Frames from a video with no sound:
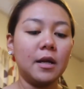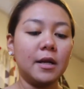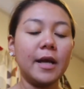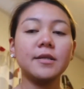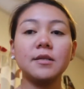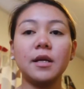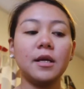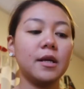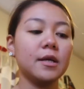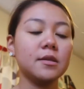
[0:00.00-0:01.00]
next
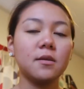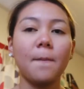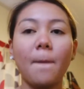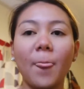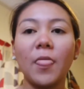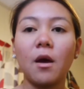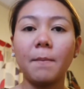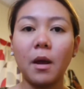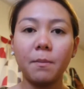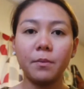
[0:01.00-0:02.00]
is,
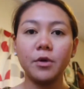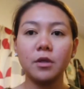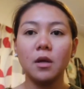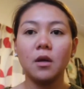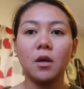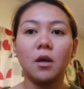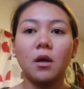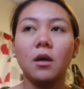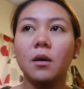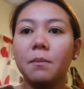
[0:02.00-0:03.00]
um, I put
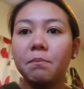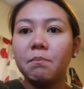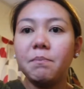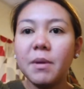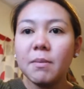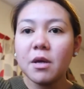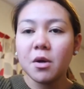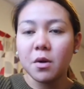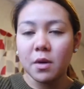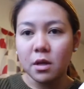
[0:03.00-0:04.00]
BB
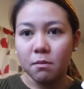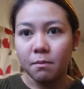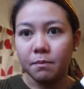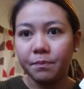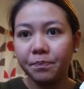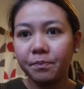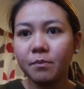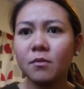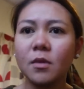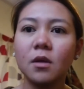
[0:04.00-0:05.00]
cream.
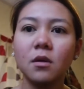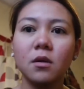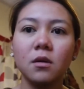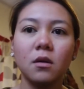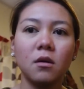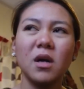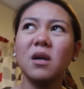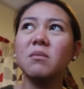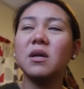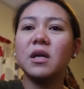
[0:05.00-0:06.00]
Okay
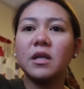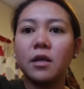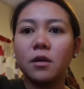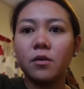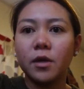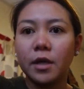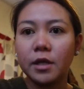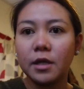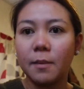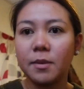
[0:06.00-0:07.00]
lang bang ganyan? Okay
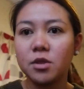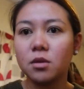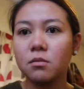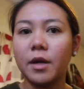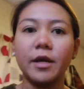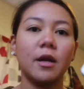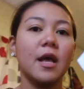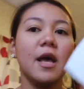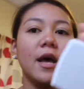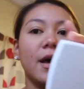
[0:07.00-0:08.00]
lang naman
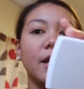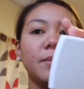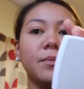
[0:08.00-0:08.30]
I